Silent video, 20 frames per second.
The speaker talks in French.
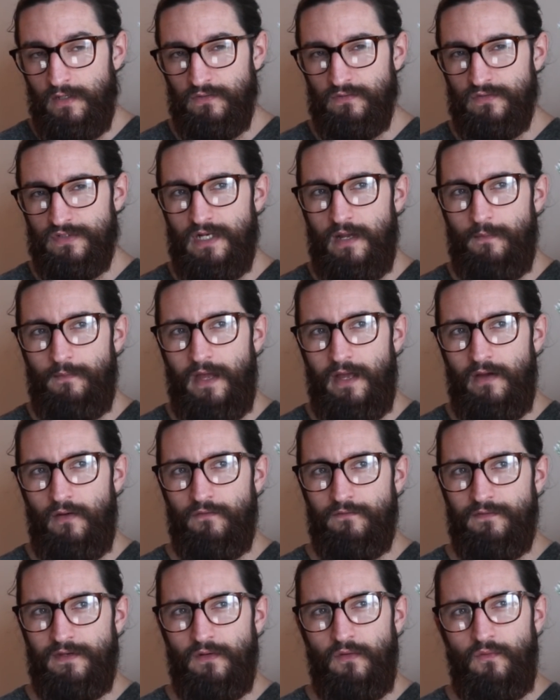Donc je la mets
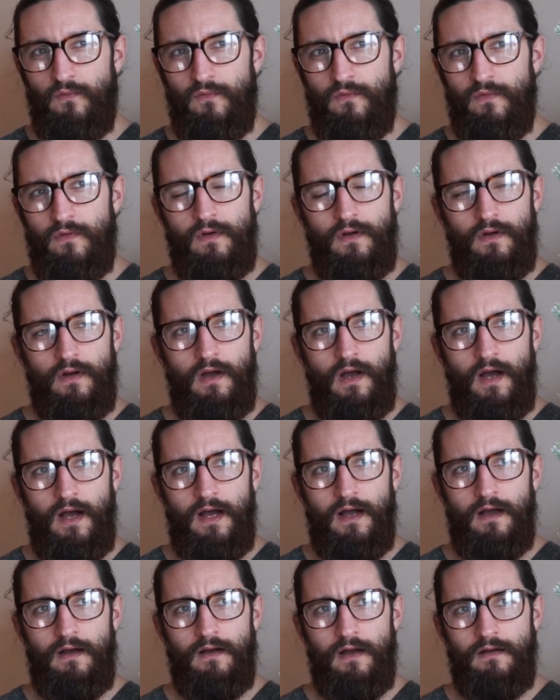environ
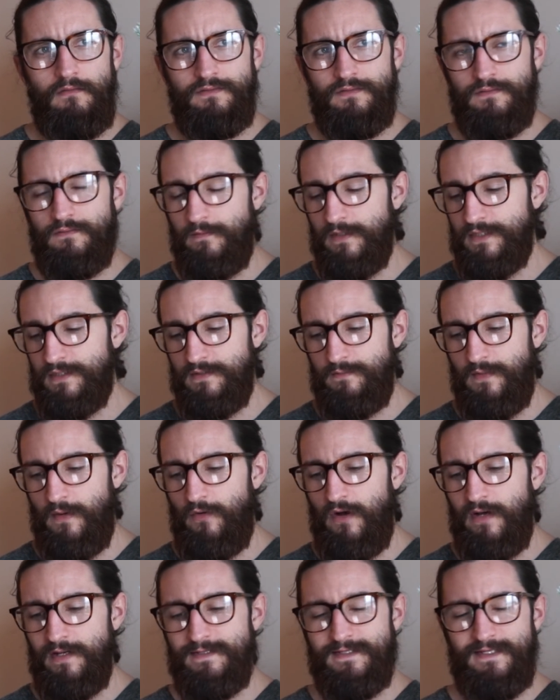euh, à, sais pas
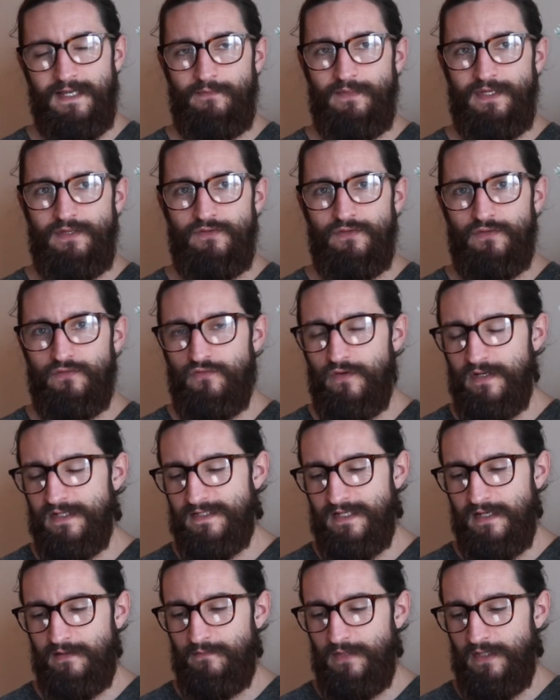à 5 minutes ou à
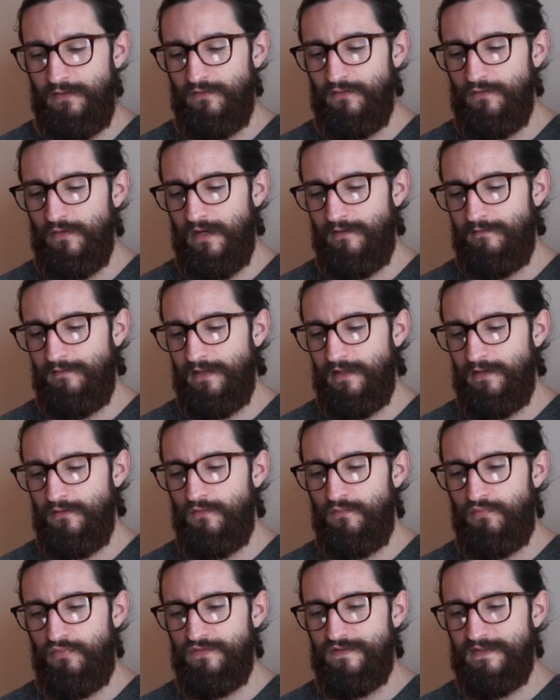7 minutes de la
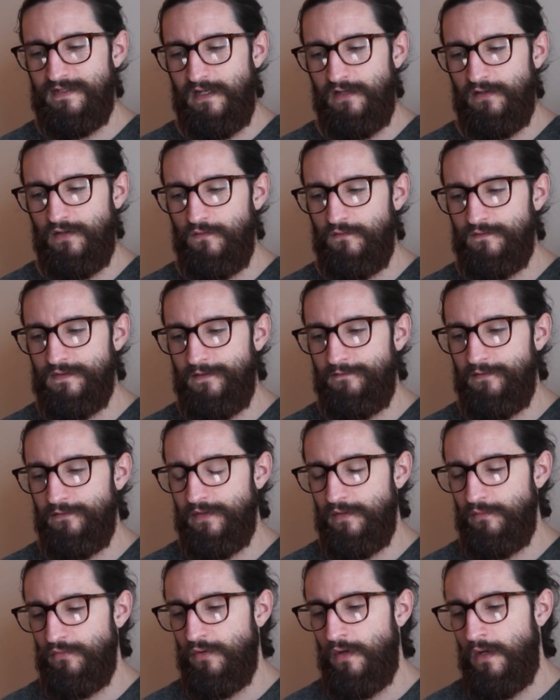vidéo, plus celle que vous avez au
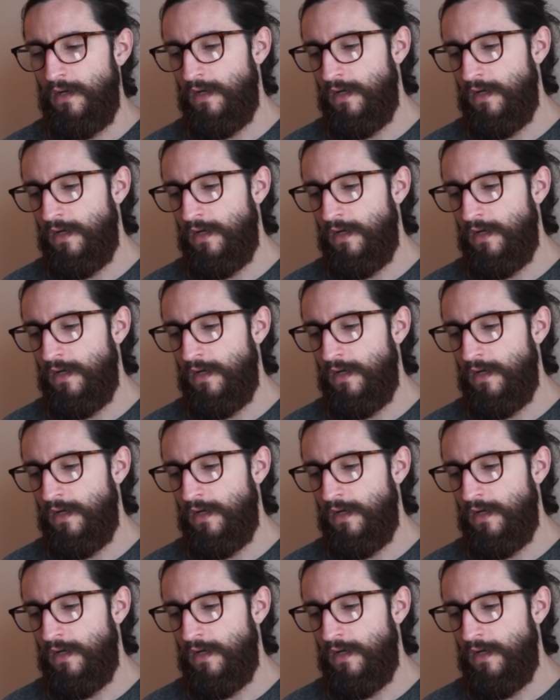début.